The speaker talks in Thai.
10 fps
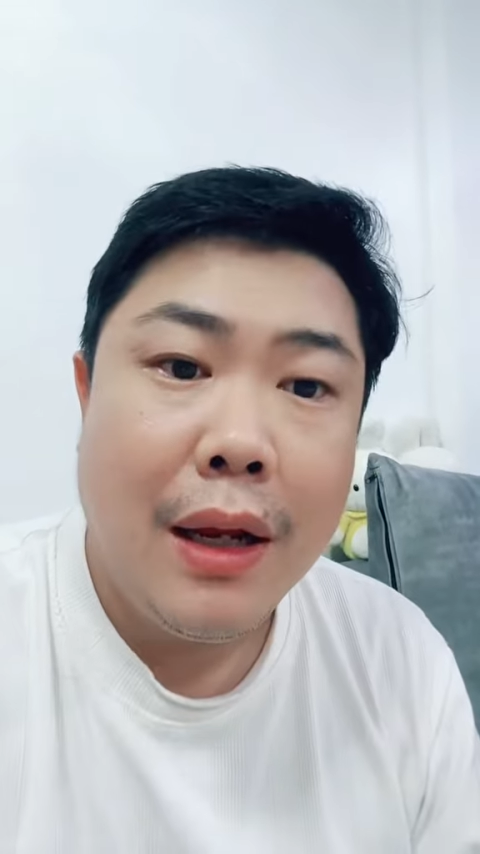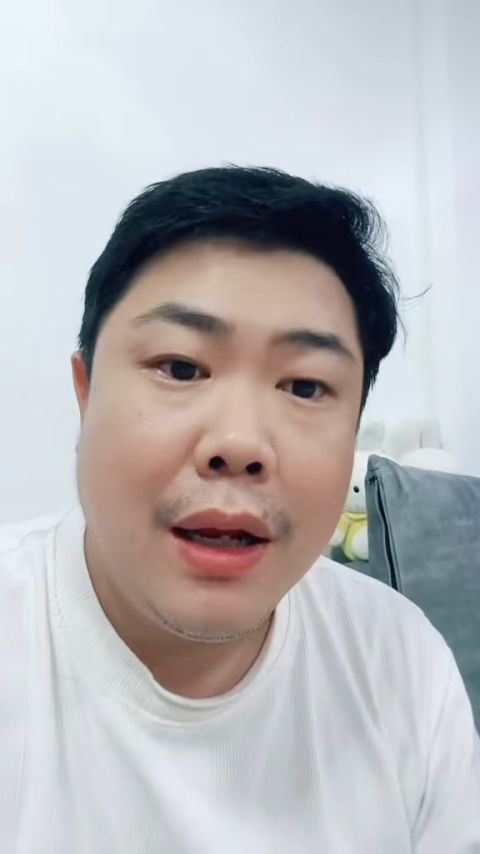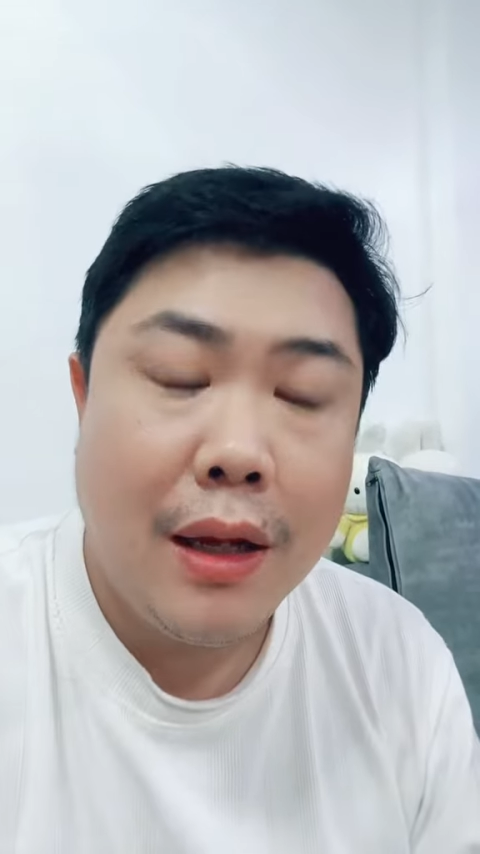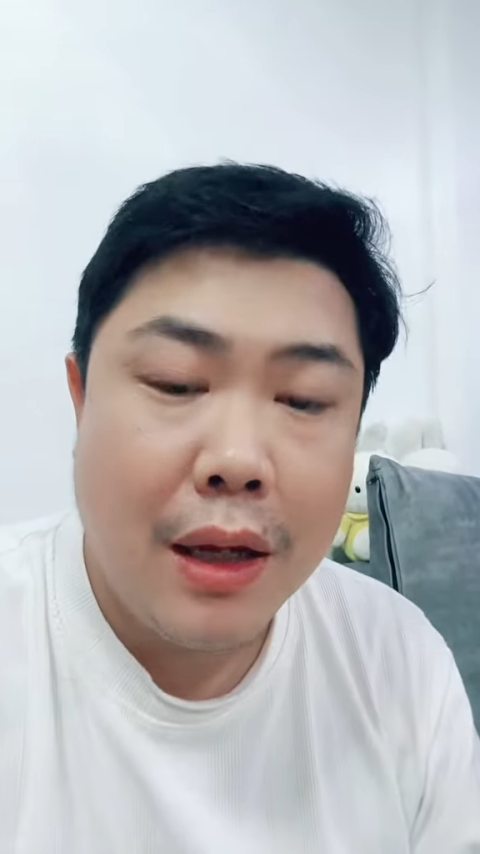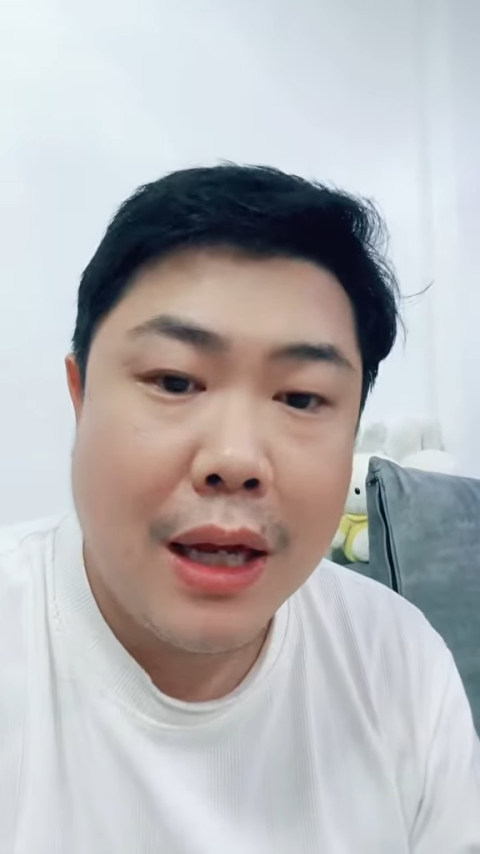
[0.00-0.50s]

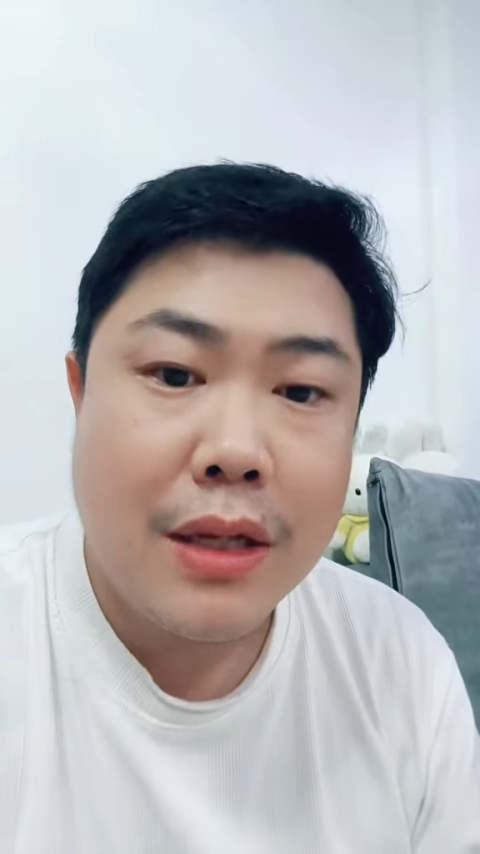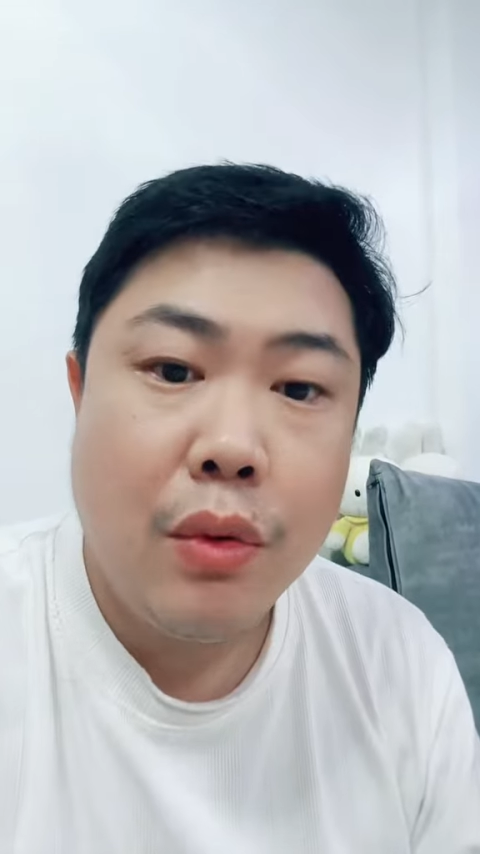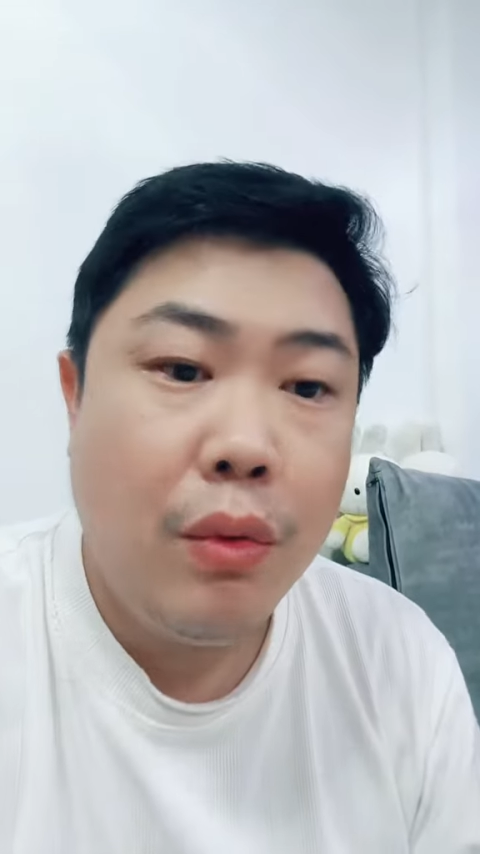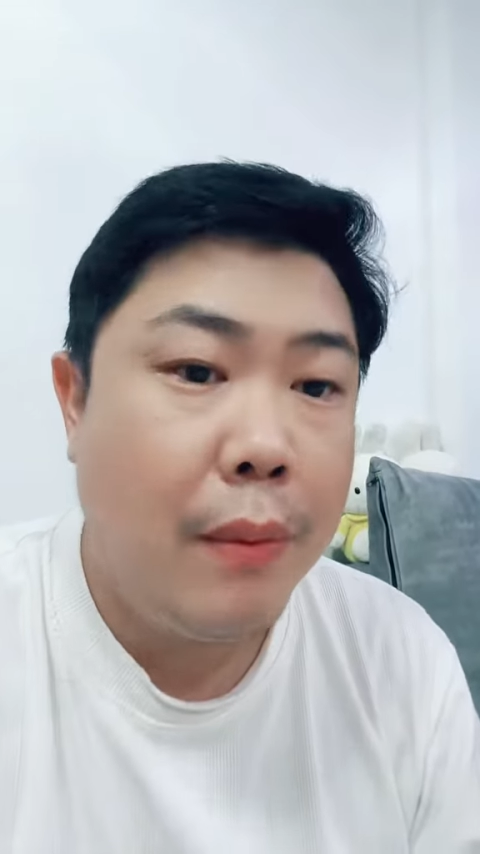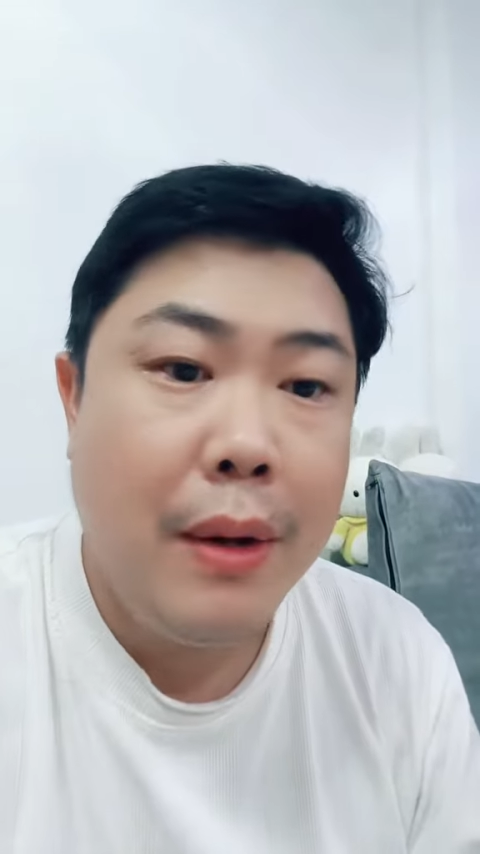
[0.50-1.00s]
เออ อาจจะ
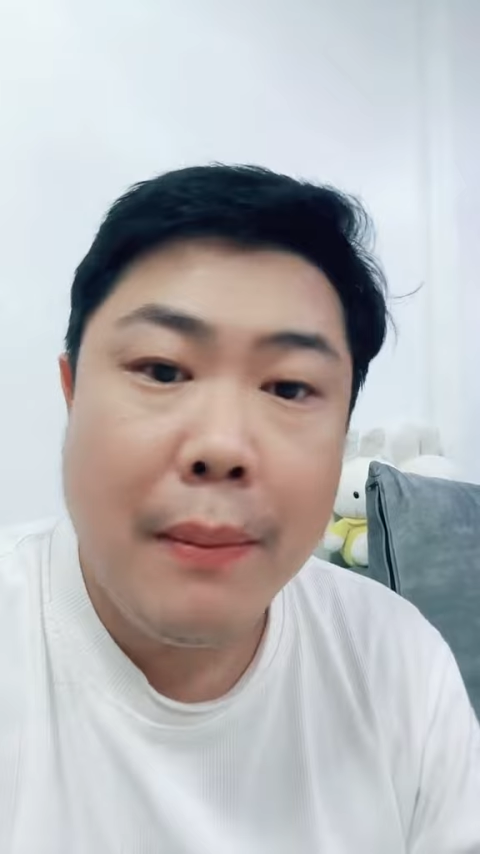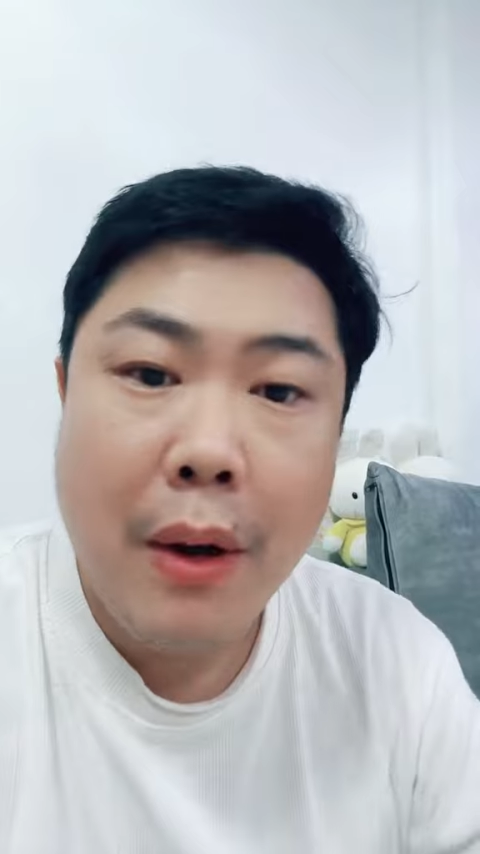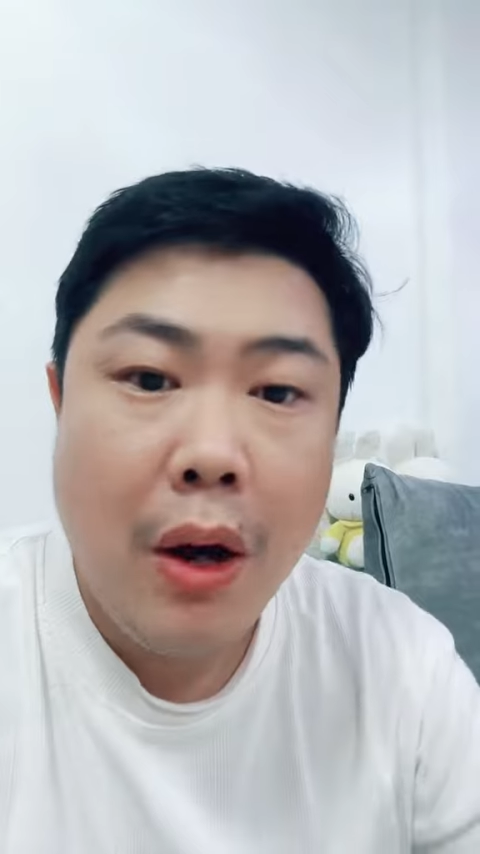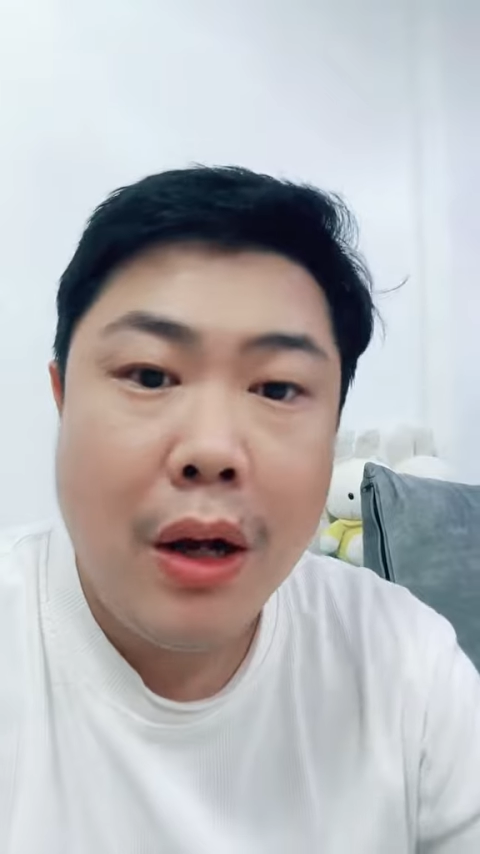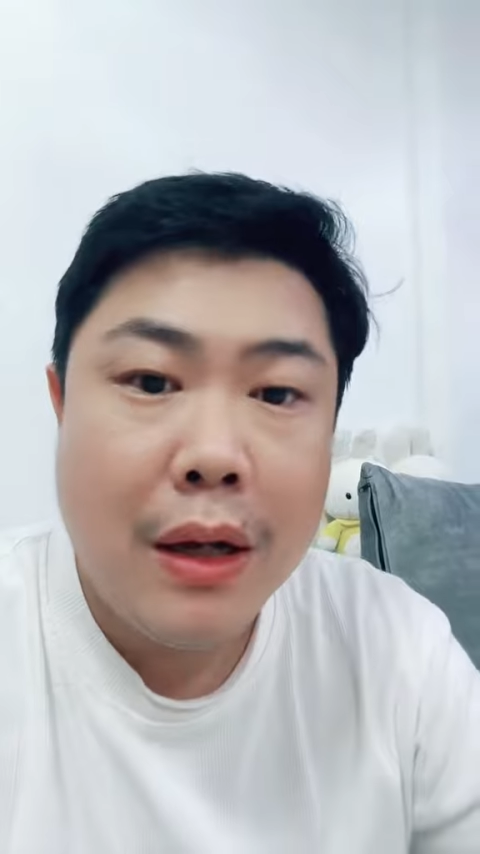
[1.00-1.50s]
ห่วงเพื่อ
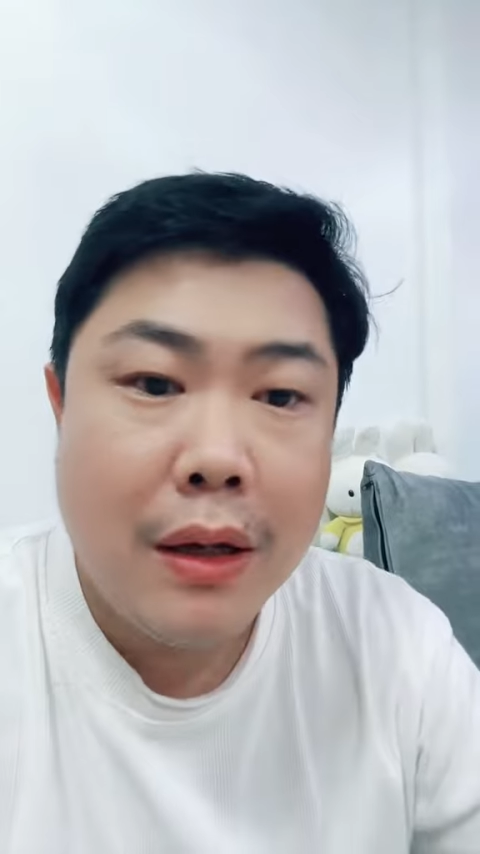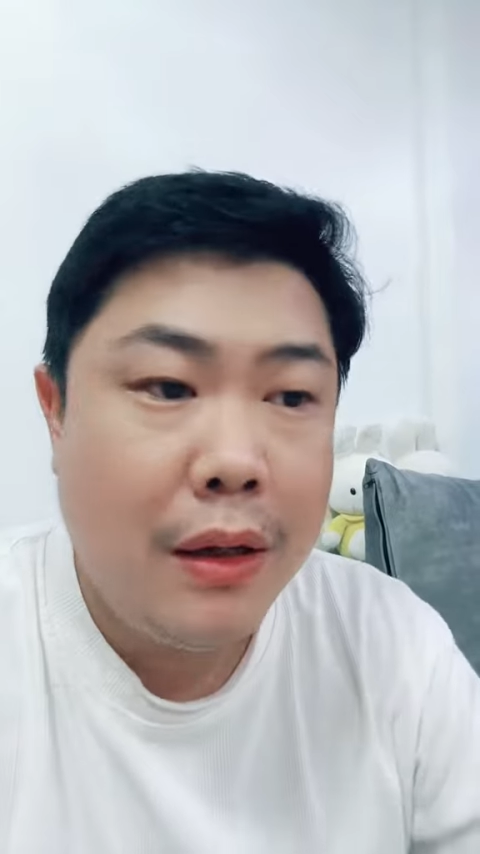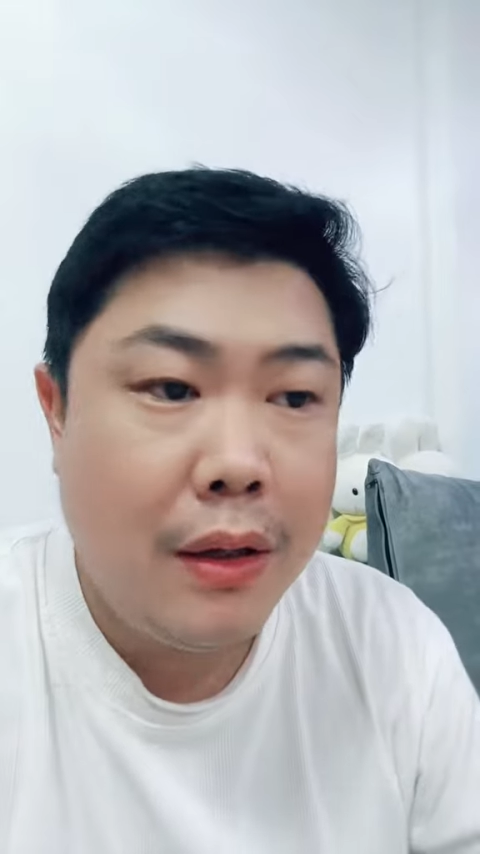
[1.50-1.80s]
พ่อหรือ